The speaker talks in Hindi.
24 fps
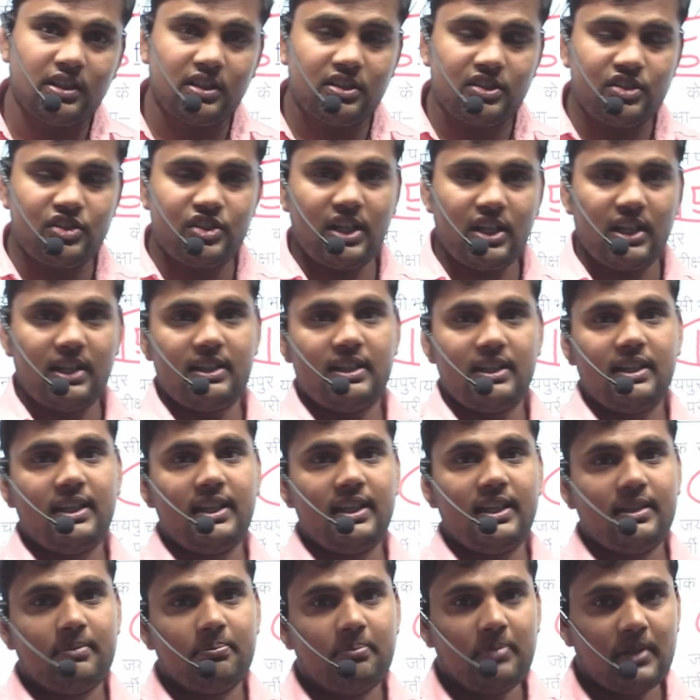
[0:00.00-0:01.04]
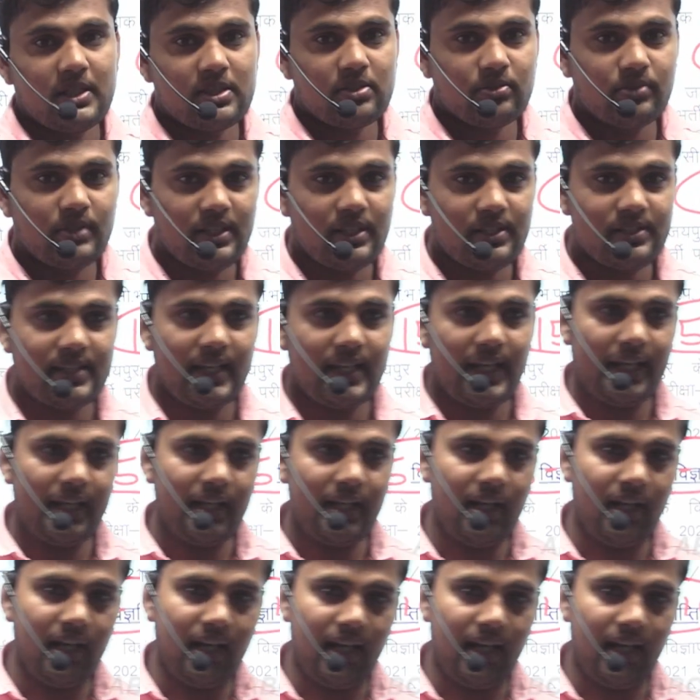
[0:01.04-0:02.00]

जल्द ही पशुधन सहायक का